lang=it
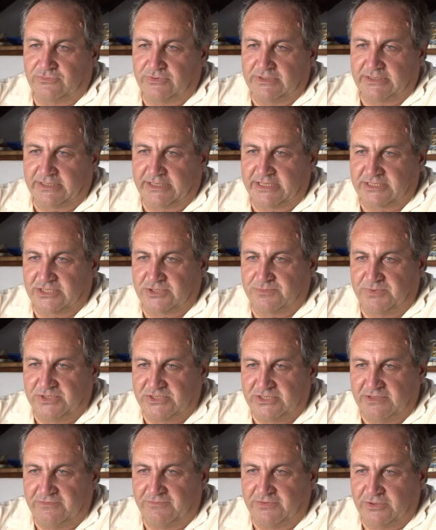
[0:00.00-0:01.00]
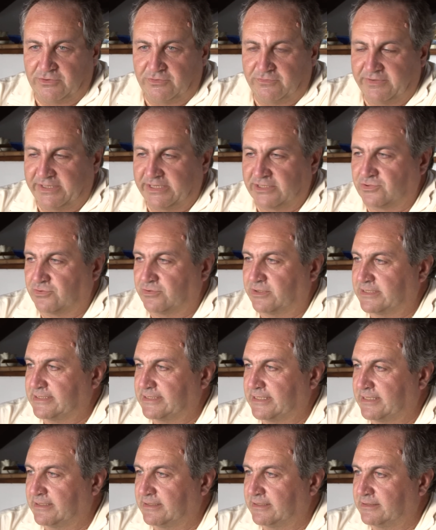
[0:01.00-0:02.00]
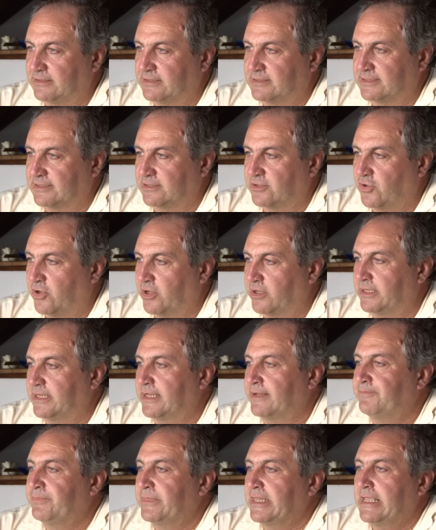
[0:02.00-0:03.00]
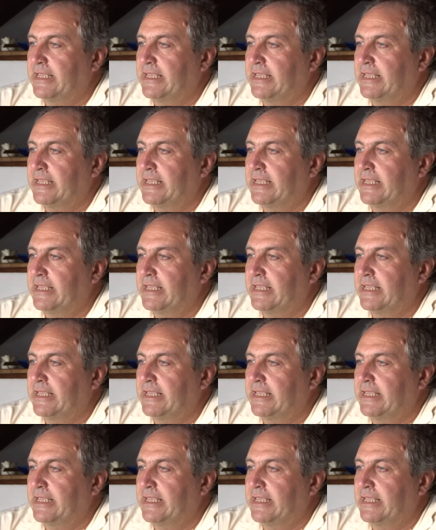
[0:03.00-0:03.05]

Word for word: un interesse specifico verso l'azienda di Zingonia